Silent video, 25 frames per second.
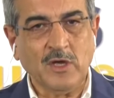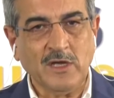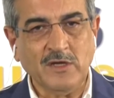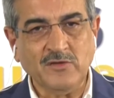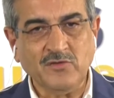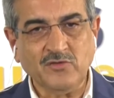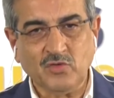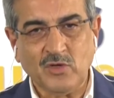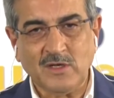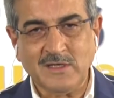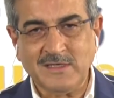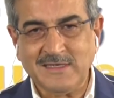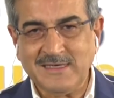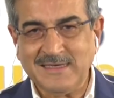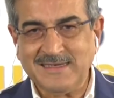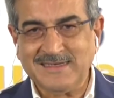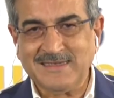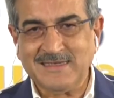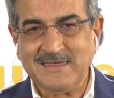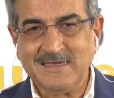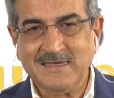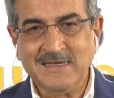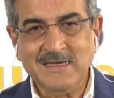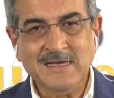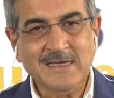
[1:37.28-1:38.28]
hizo ayer
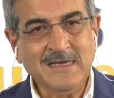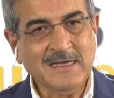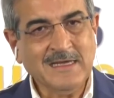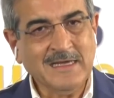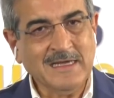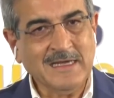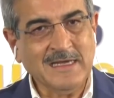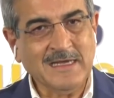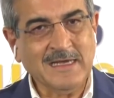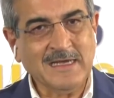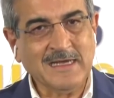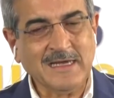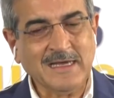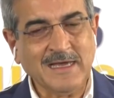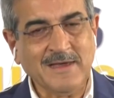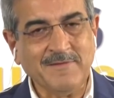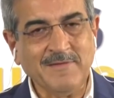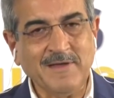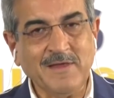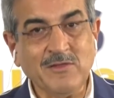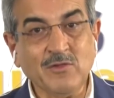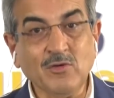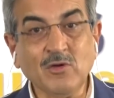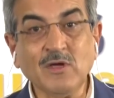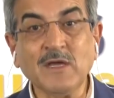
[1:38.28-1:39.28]
eh,
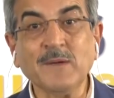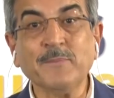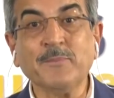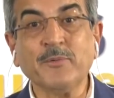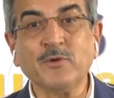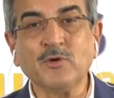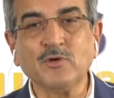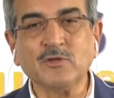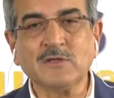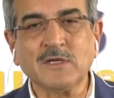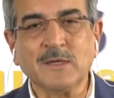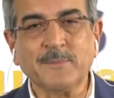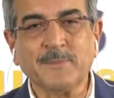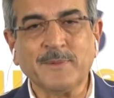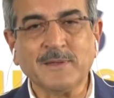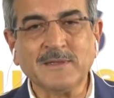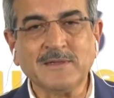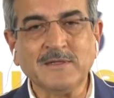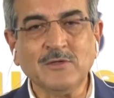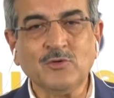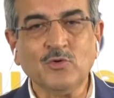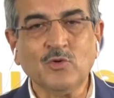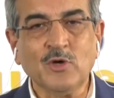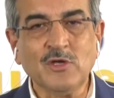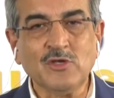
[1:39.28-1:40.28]
Quevedo, que por otra
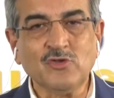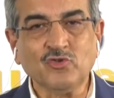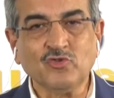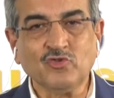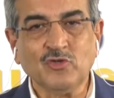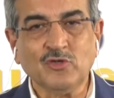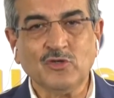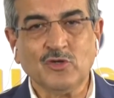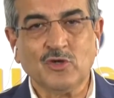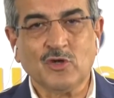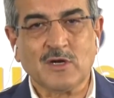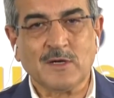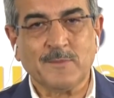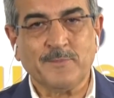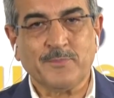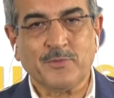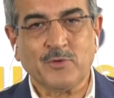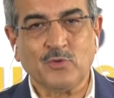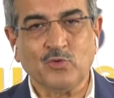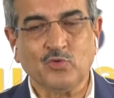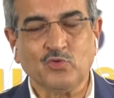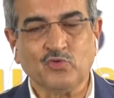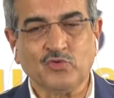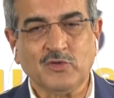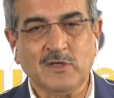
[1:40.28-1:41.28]
parte no ha hecho sino
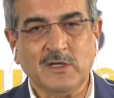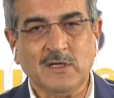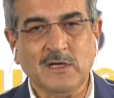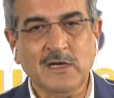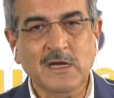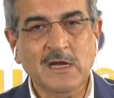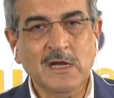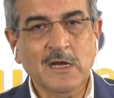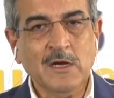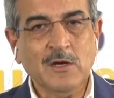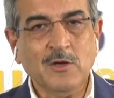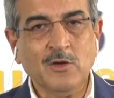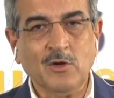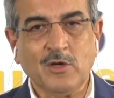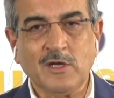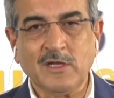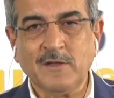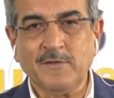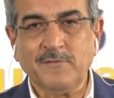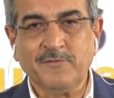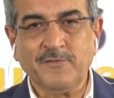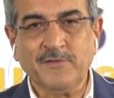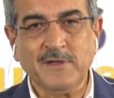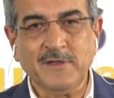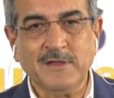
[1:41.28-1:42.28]
reproducir lo que
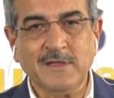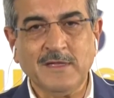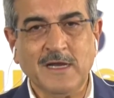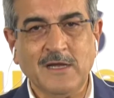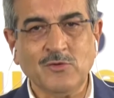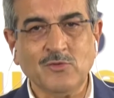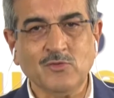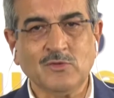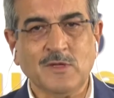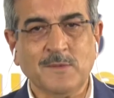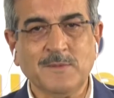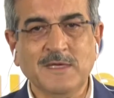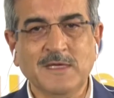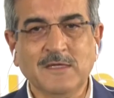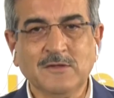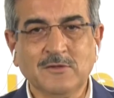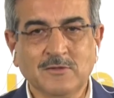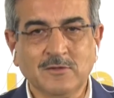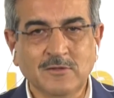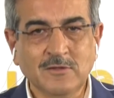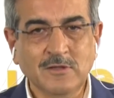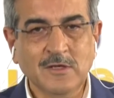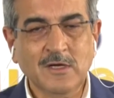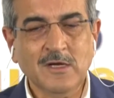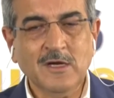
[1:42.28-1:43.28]
defienden
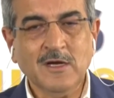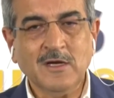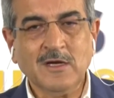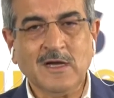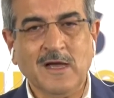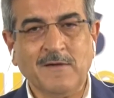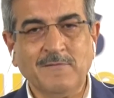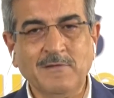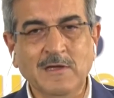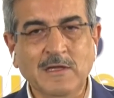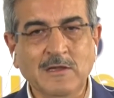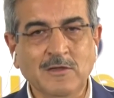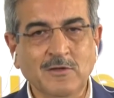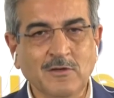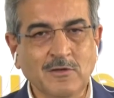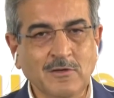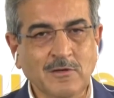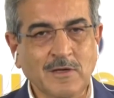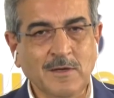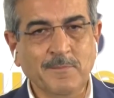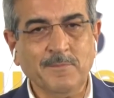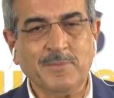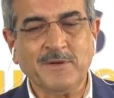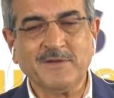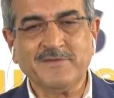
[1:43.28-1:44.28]
ayuntamientos, cabildos,
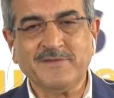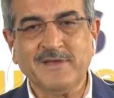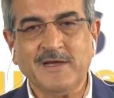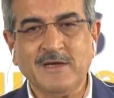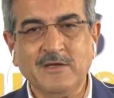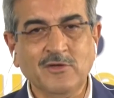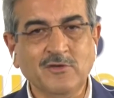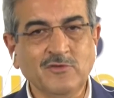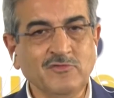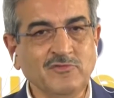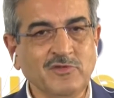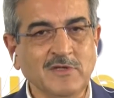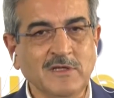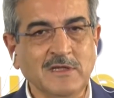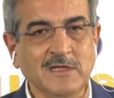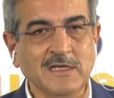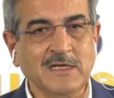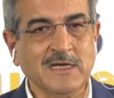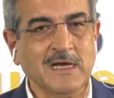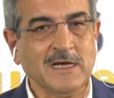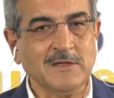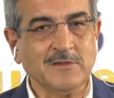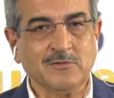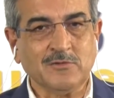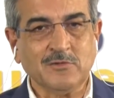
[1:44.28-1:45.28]
empresarios,
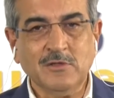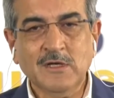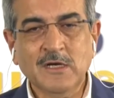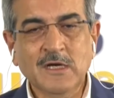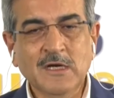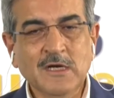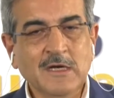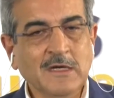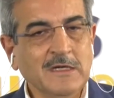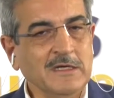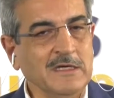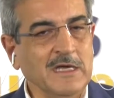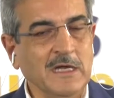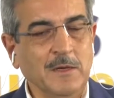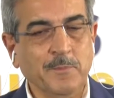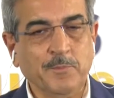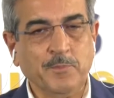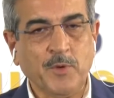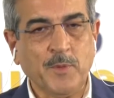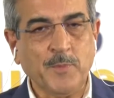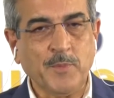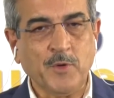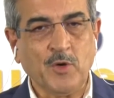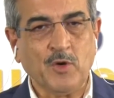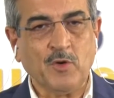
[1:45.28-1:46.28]
sindicatos y el
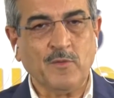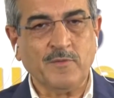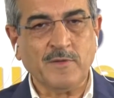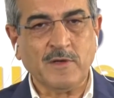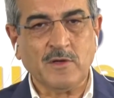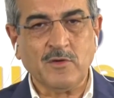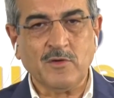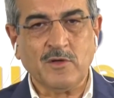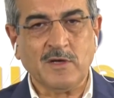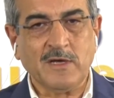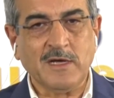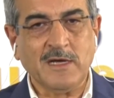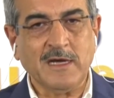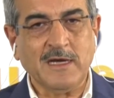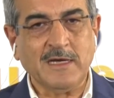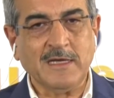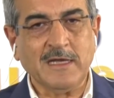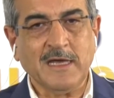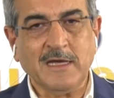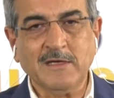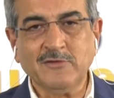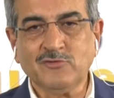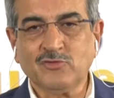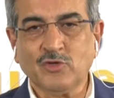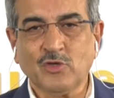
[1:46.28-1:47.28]
propio gobierno de
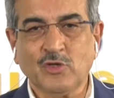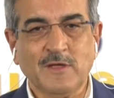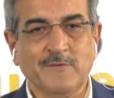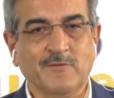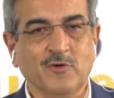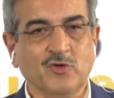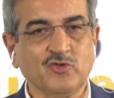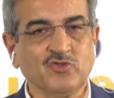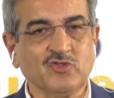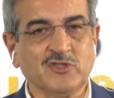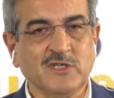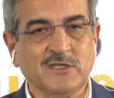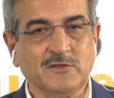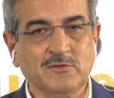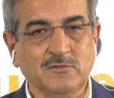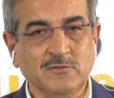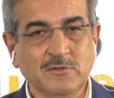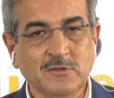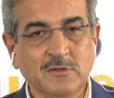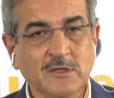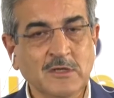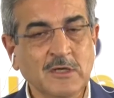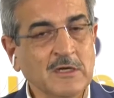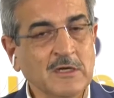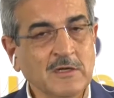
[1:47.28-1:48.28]
Canarias. Hizo de vocero
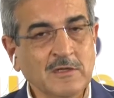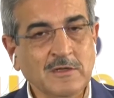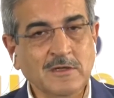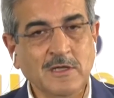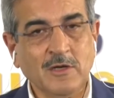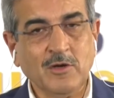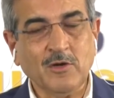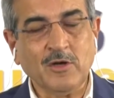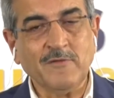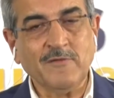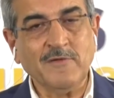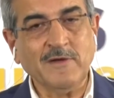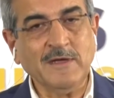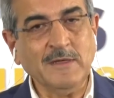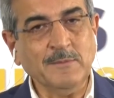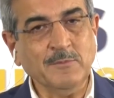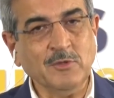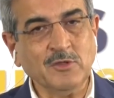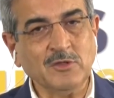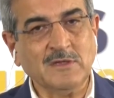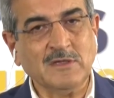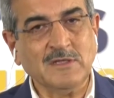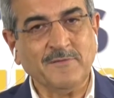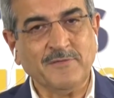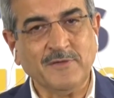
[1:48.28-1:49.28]
de lo que
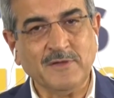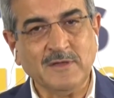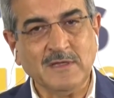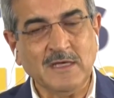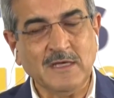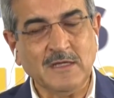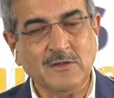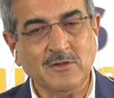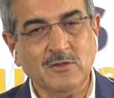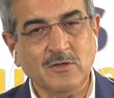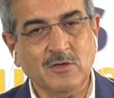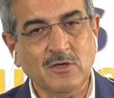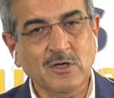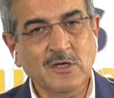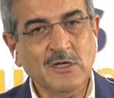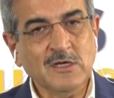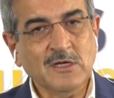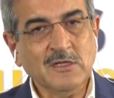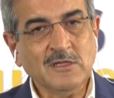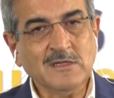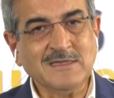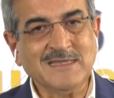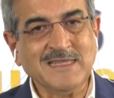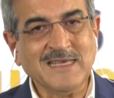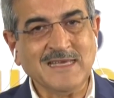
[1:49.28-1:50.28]
venimos defendiendo
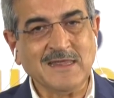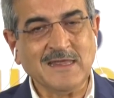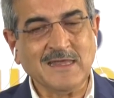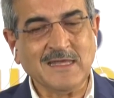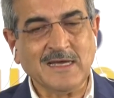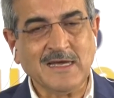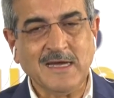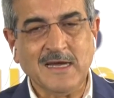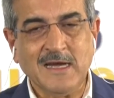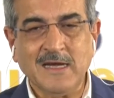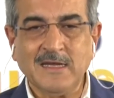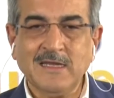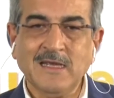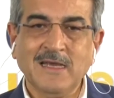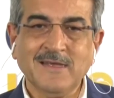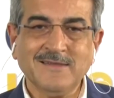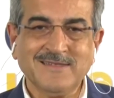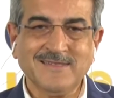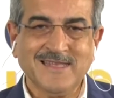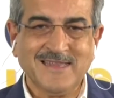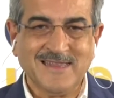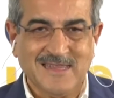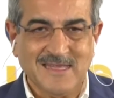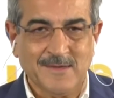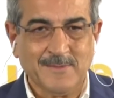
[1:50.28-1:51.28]
desde Canarias
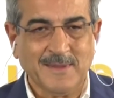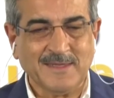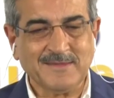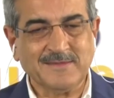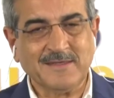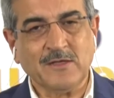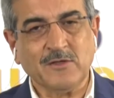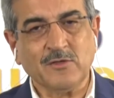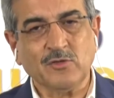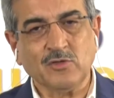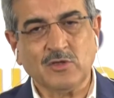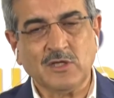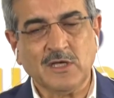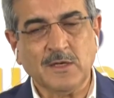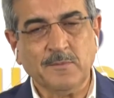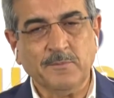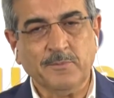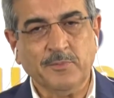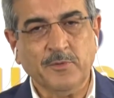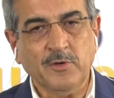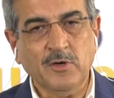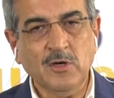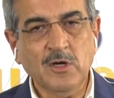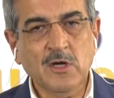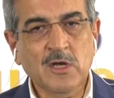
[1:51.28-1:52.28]
hace demasiado
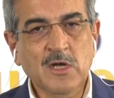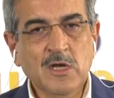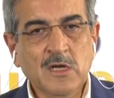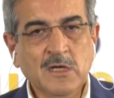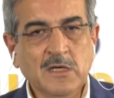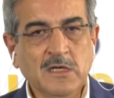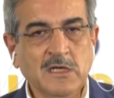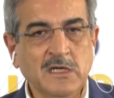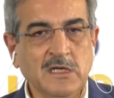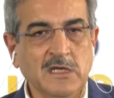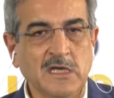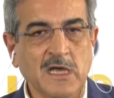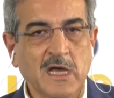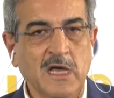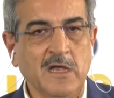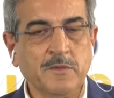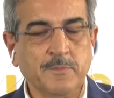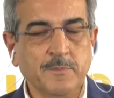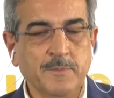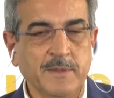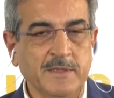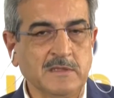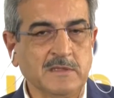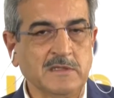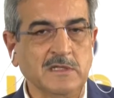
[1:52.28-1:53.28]
tiempo y ha
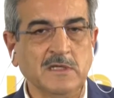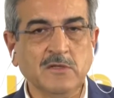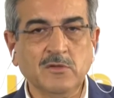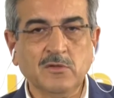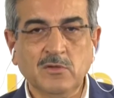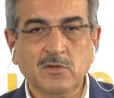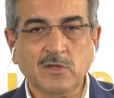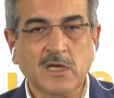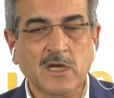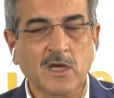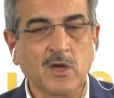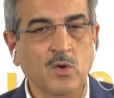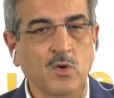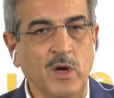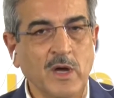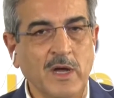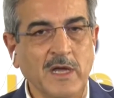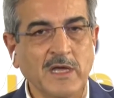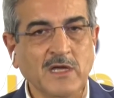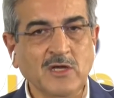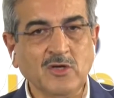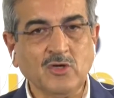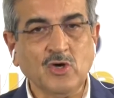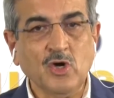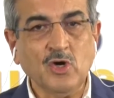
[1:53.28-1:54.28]
advertido que o
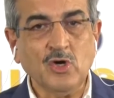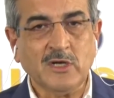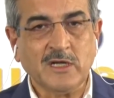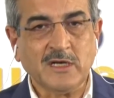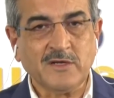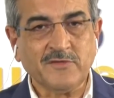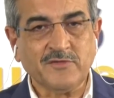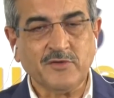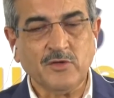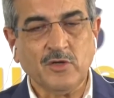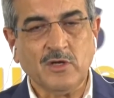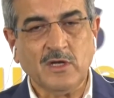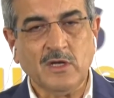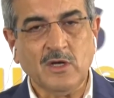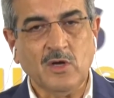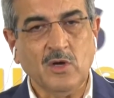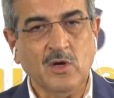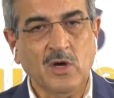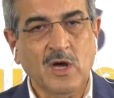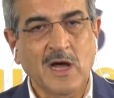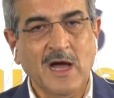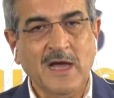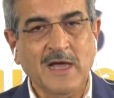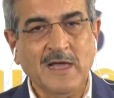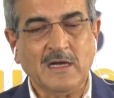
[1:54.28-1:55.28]
hay concreciones, o
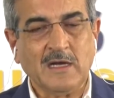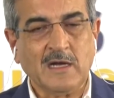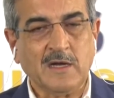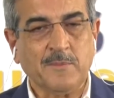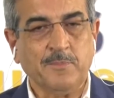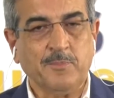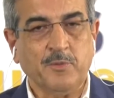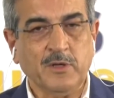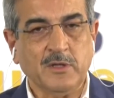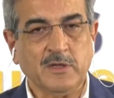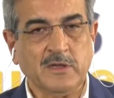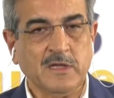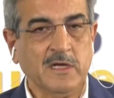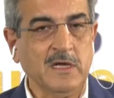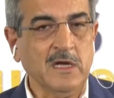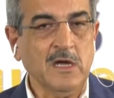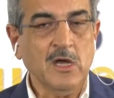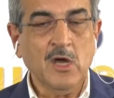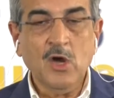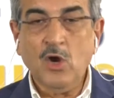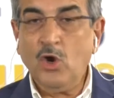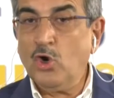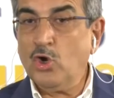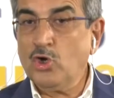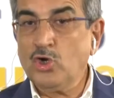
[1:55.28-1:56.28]
hay respuestas
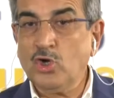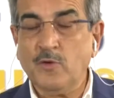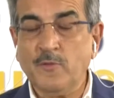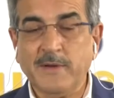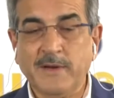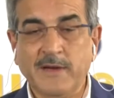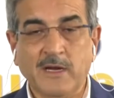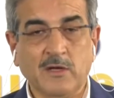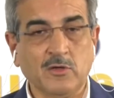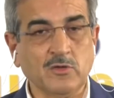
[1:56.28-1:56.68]
o no van a